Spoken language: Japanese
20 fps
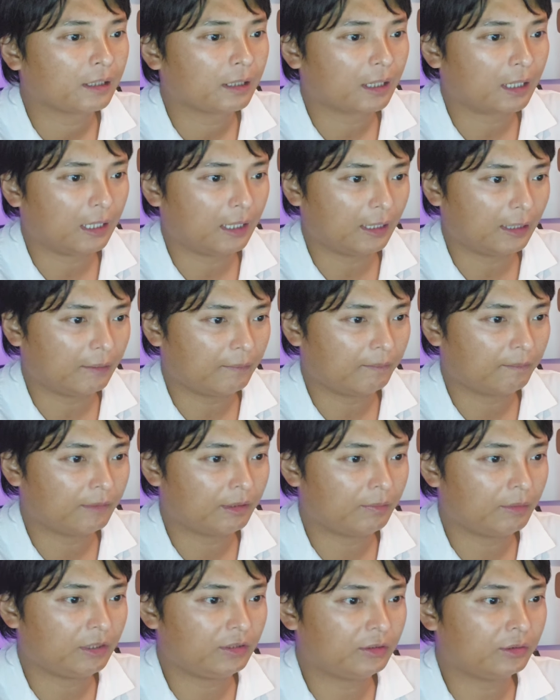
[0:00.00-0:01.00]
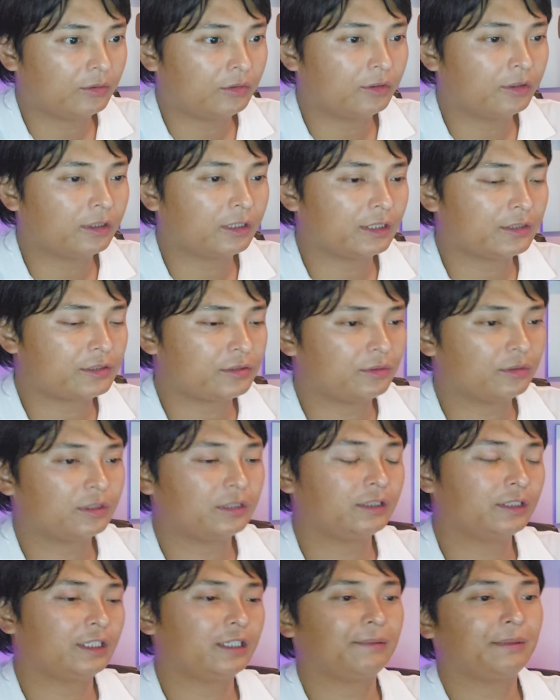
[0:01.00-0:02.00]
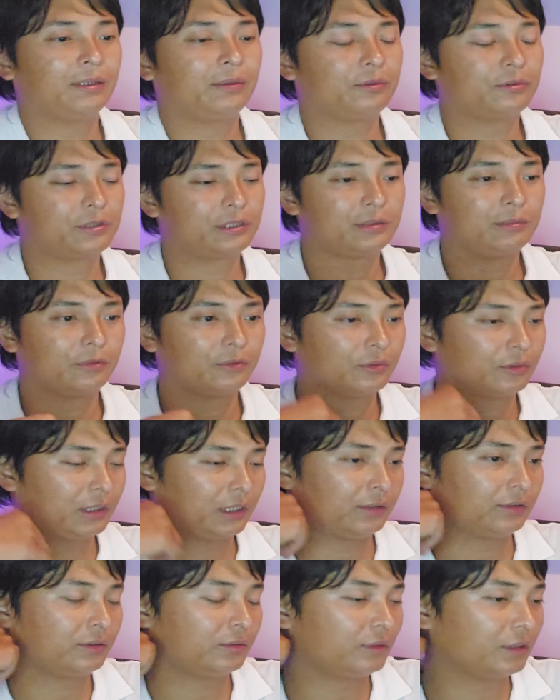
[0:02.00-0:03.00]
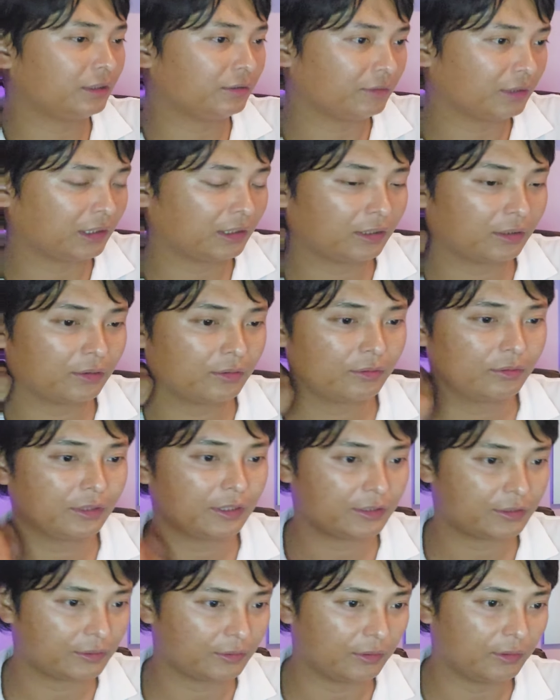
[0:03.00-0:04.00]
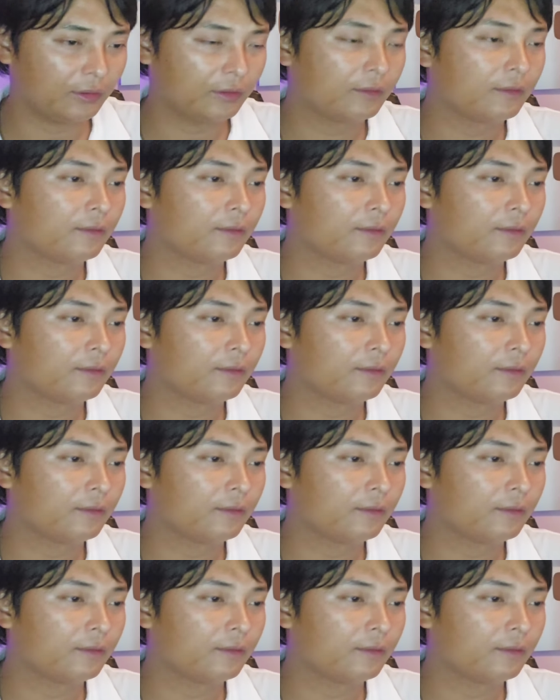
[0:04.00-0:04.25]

はい。まあビットコインが強気になればこっちもドカッと上に抜けてくるでしょ